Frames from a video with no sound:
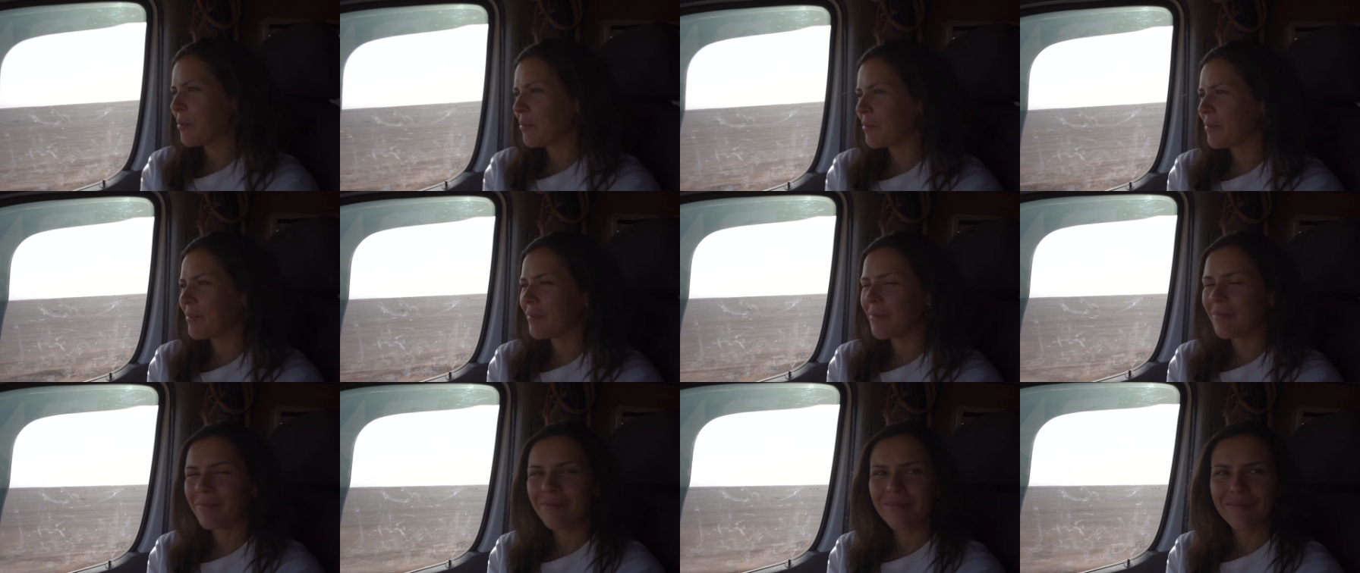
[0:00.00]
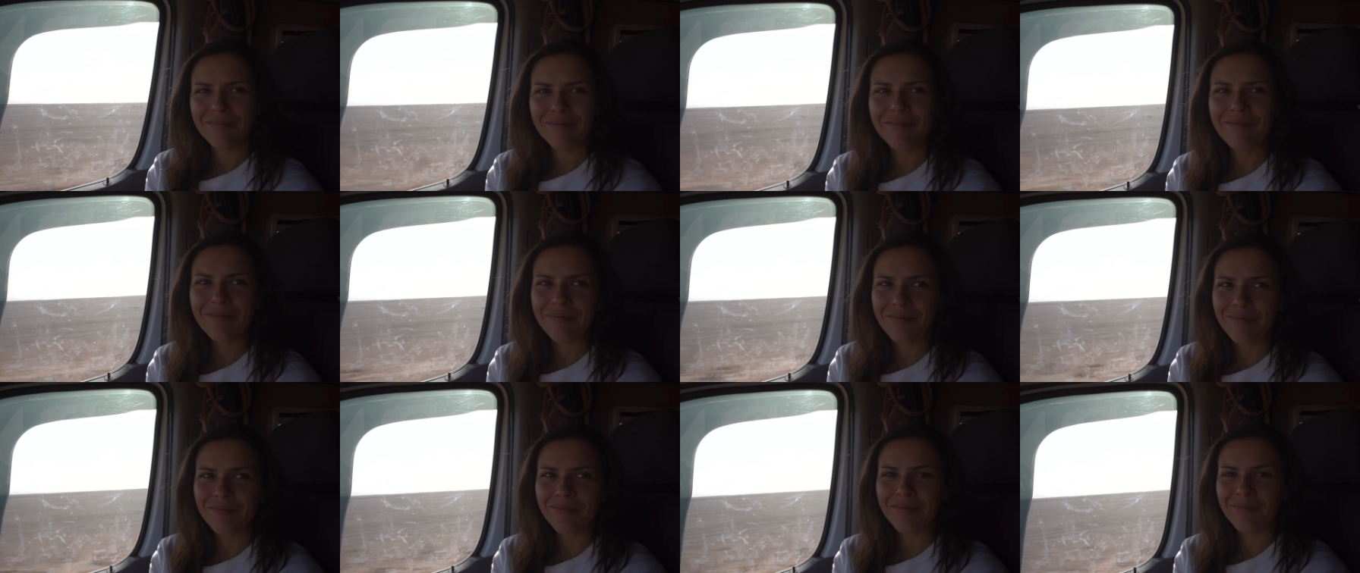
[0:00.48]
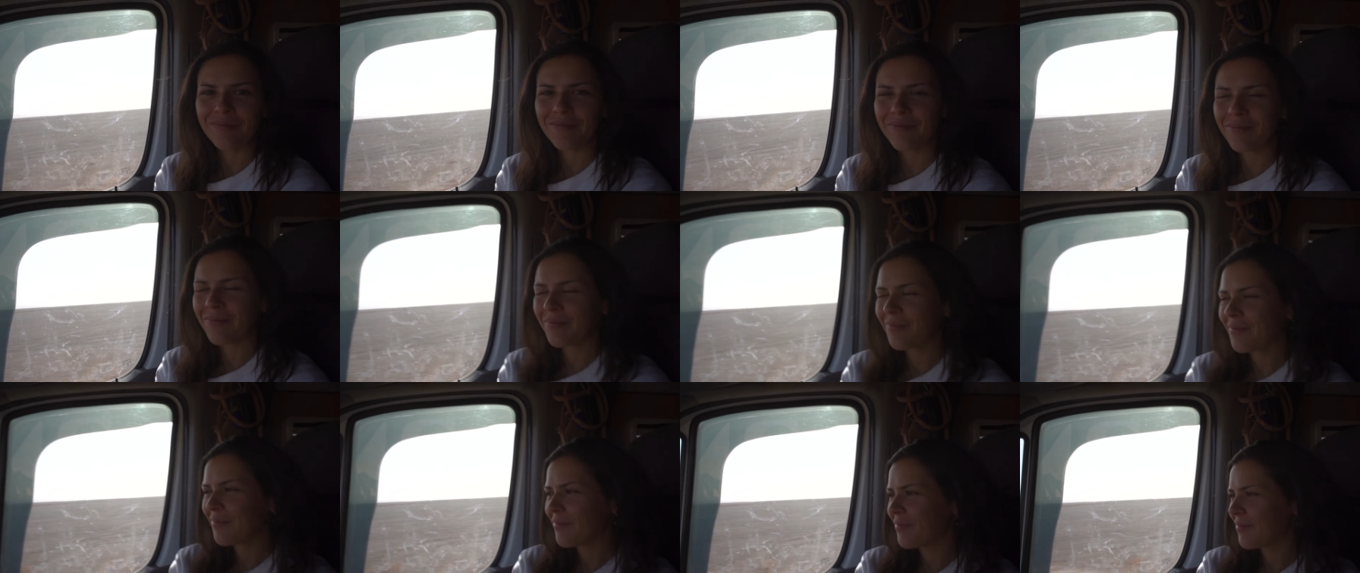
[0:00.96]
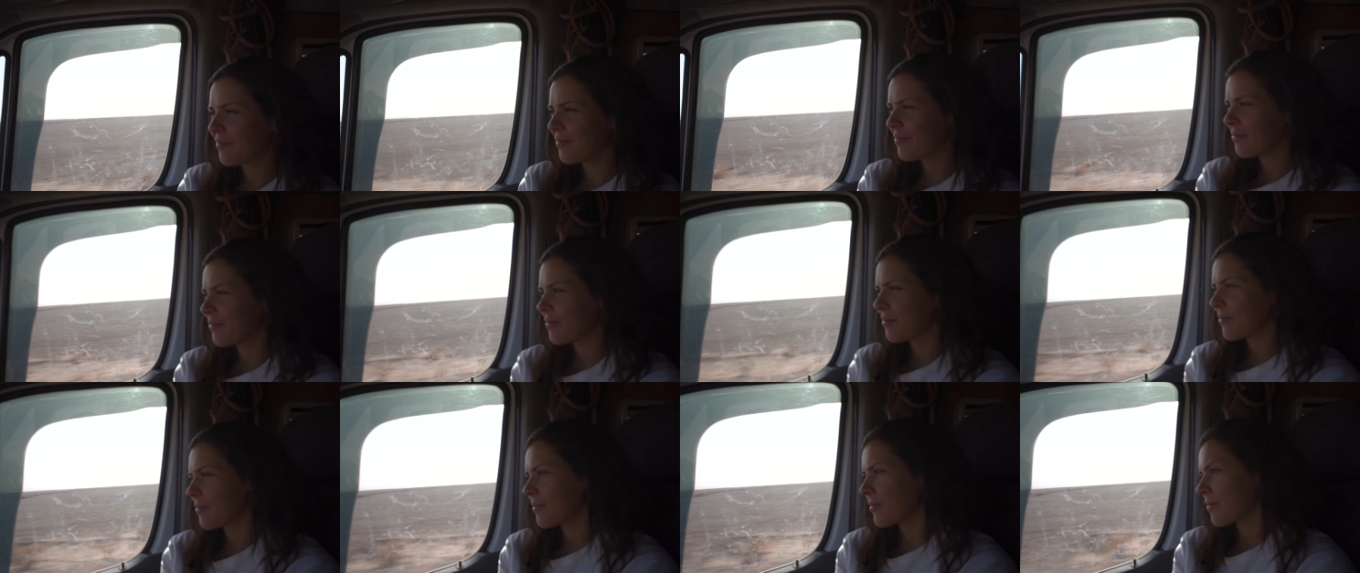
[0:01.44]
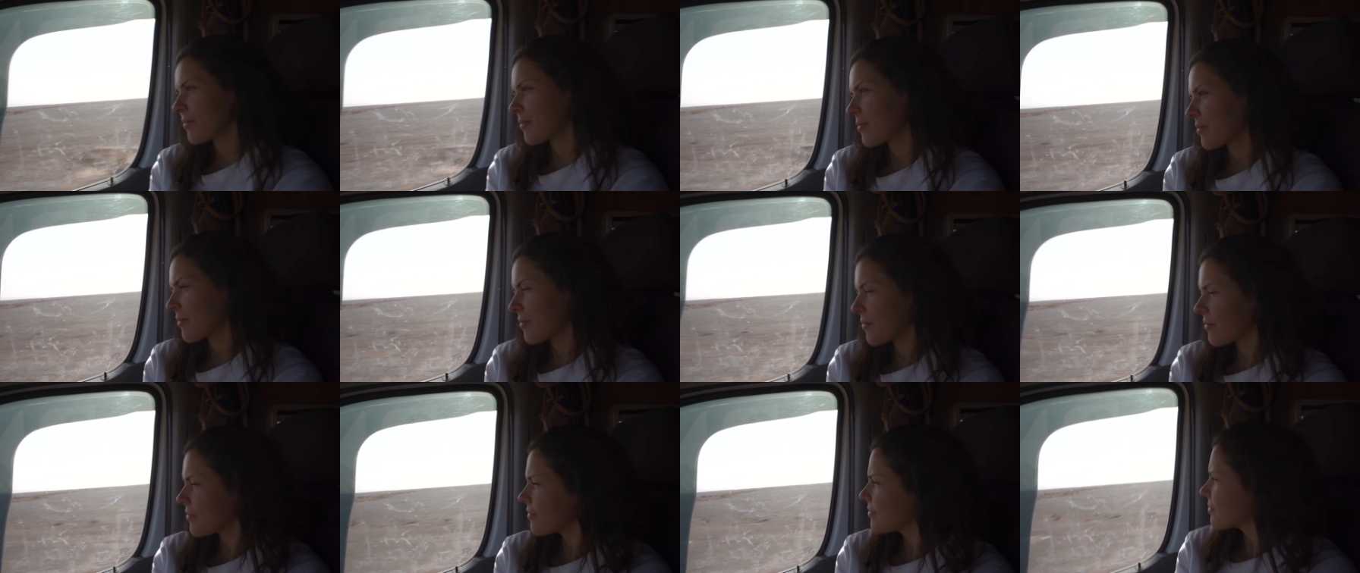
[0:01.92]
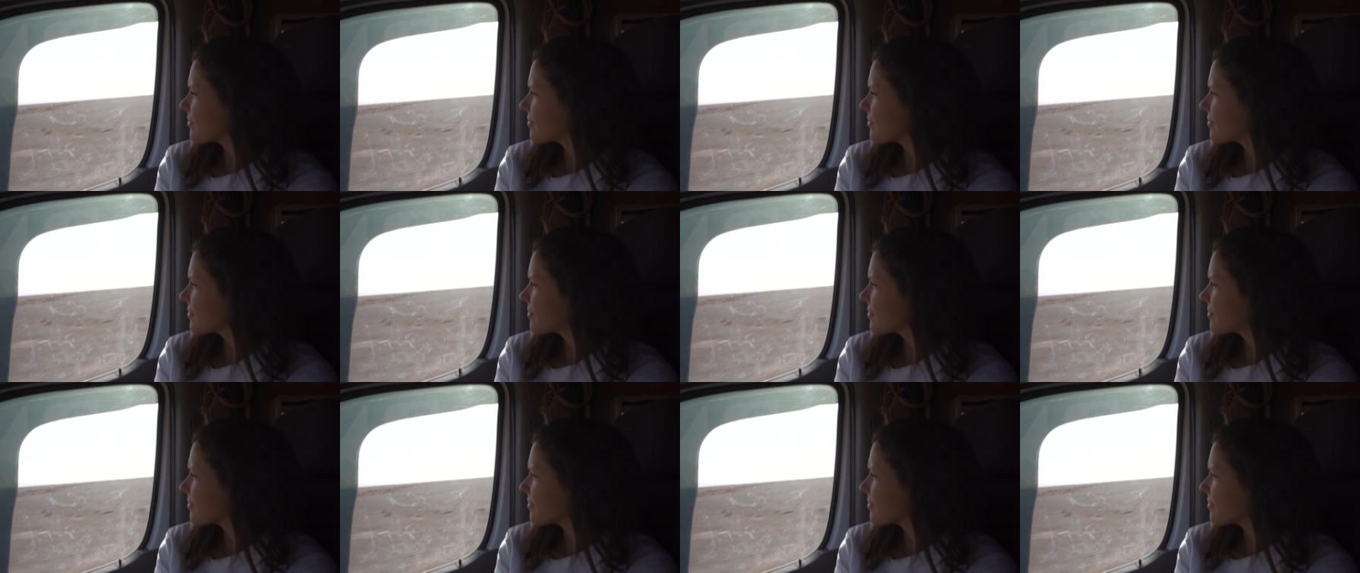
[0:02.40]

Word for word: hat geblüht, alles war am